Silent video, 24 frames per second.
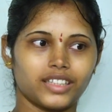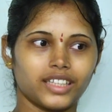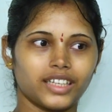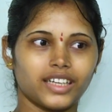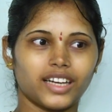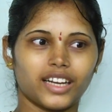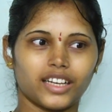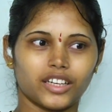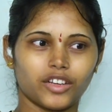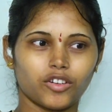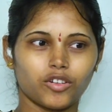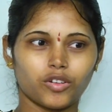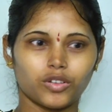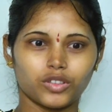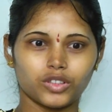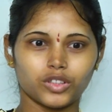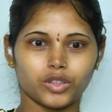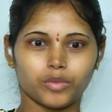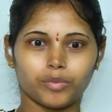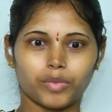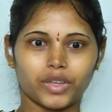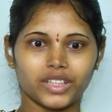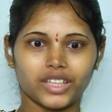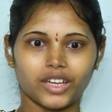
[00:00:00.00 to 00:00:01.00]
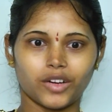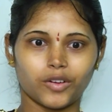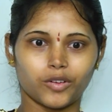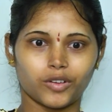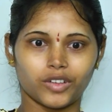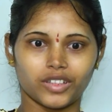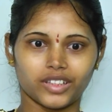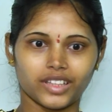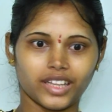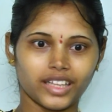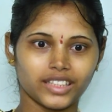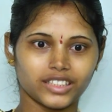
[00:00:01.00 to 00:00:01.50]
తీయడానికి కొంచెం ఇబ్బందిగా
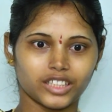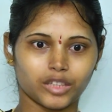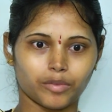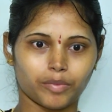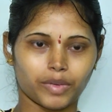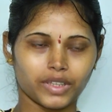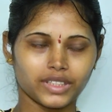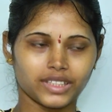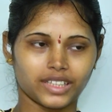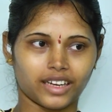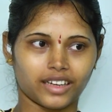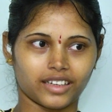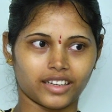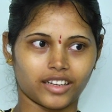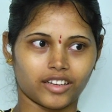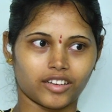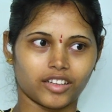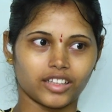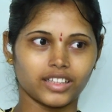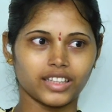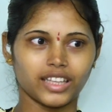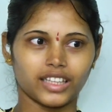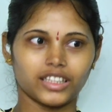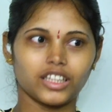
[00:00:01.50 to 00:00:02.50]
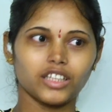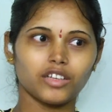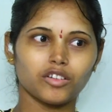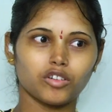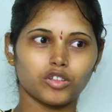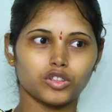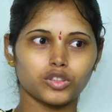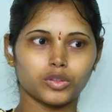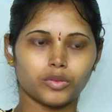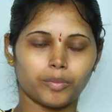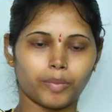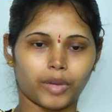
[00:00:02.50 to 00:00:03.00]
ఉంటుంది అని చెప్పేసి అని అన్నారు ఇదైతే
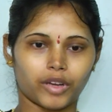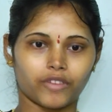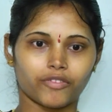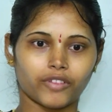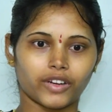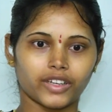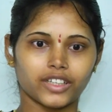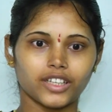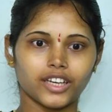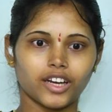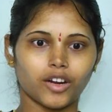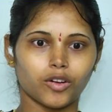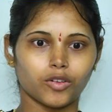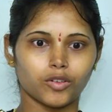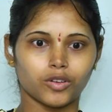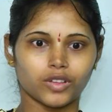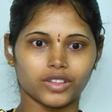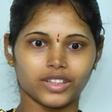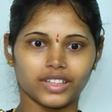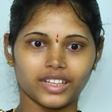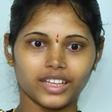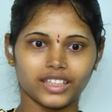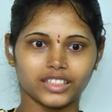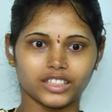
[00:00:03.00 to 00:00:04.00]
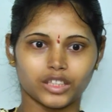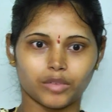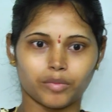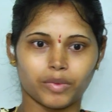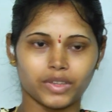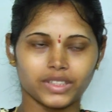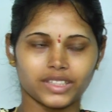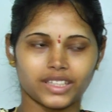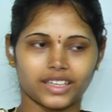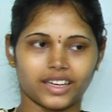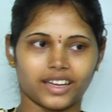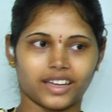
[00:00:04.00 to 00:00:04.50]
కొంచెం పర్ఫెక్ట్గా ఉంటుంది అని
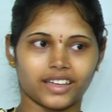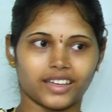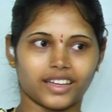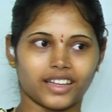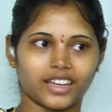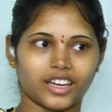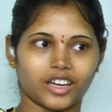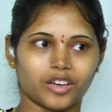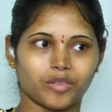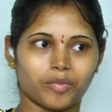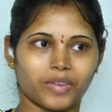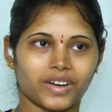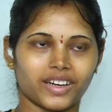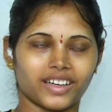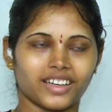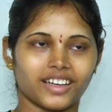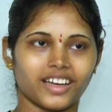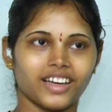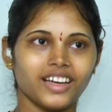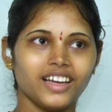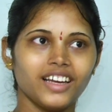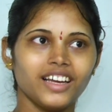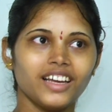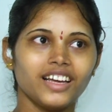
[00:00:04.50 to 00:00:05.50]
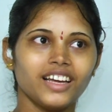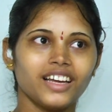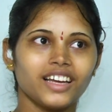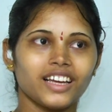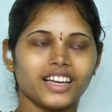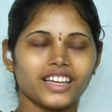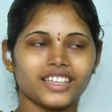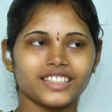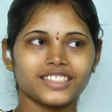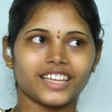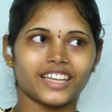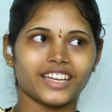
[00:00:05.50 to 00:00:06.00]
చెప్పేసి అని అన్నారు అనమాట
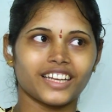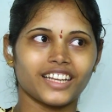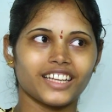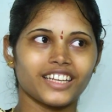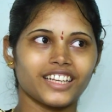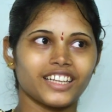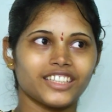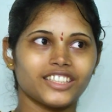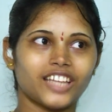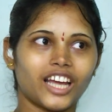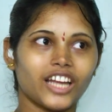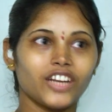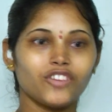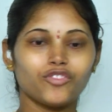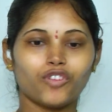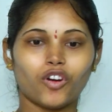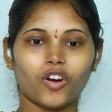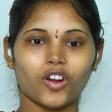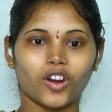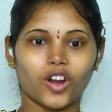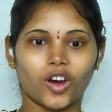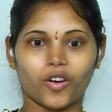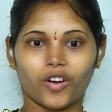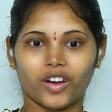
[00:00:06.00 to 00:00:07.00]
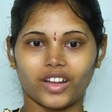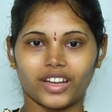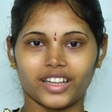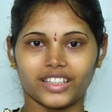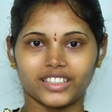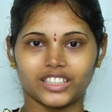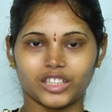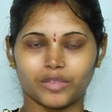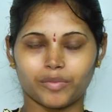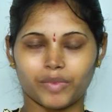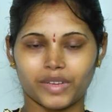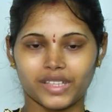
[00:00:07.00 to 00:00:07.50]
ఇంకా సరే డైట్ ఫాలో
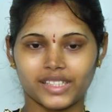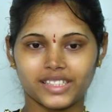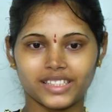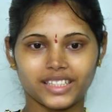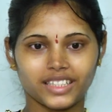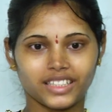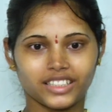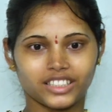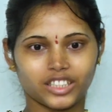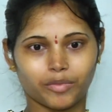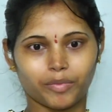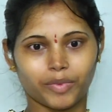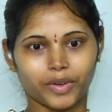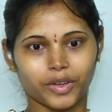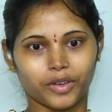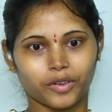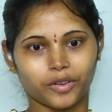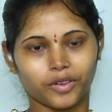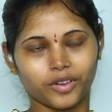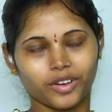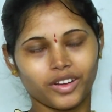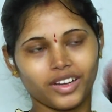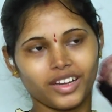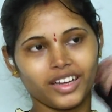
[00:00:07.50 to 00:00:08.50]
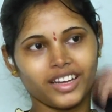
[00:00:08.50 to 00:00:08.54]
అవ్వాలని చెప్పేసి చెప్పారు